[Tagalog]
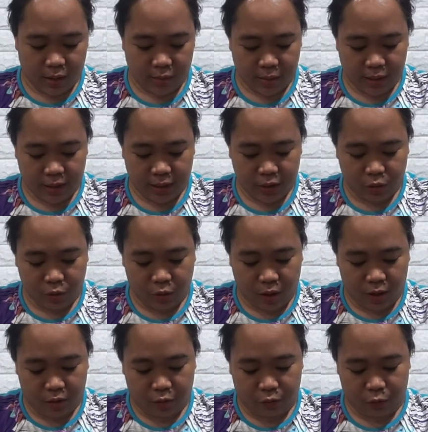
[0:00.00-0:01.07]
Maganda tong
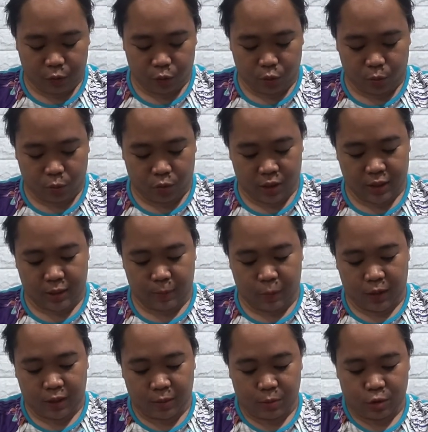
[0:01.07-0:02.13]
ano, photo book kasi
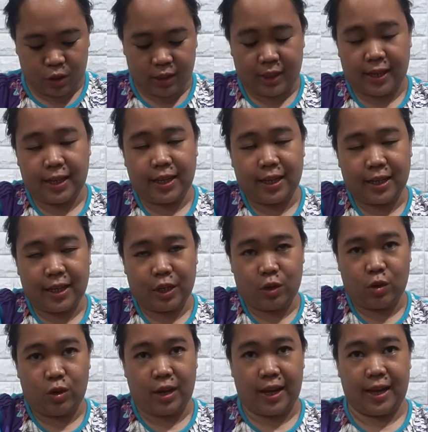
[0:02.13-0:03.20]
pwede mo siya talagang
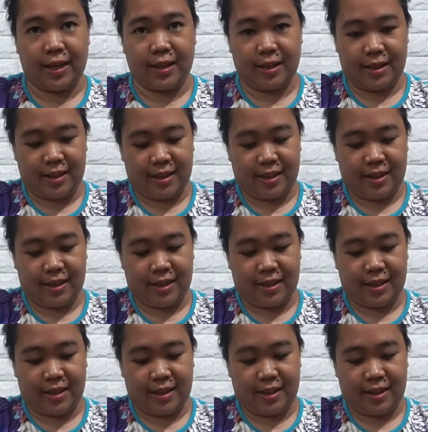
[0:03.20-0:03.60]
i-collect.